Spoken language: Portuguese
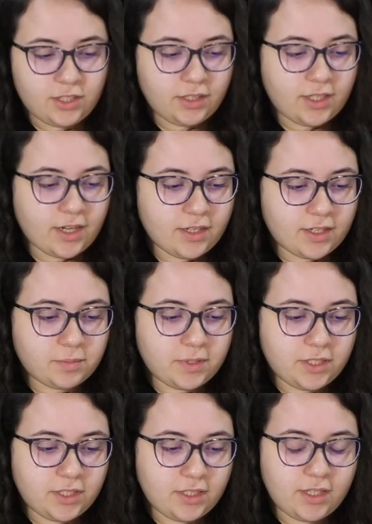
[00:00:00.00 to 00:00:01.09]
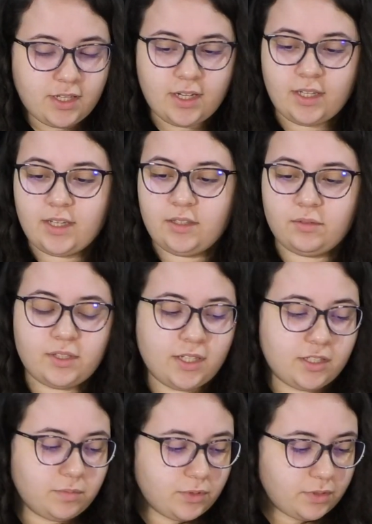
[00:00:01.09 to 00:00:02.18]
De técnica expandida, além dos
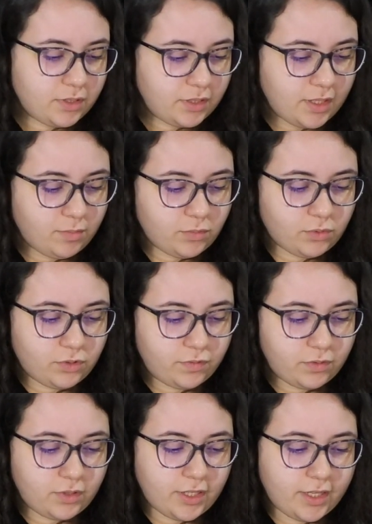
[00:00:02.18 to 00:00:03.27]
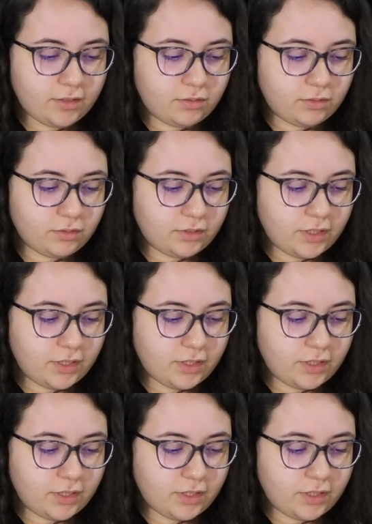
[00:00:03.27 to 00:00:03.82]
ritmos, temos frulato,